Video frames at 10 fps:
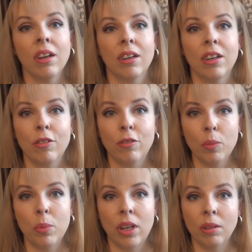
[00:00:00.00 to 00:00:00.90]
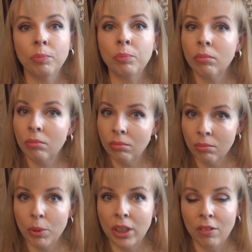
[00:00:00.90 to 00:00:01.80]
в выборе
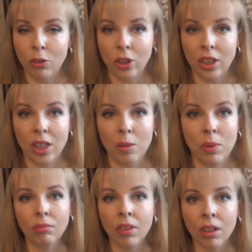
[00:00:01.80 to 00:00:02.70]
бытовой химии.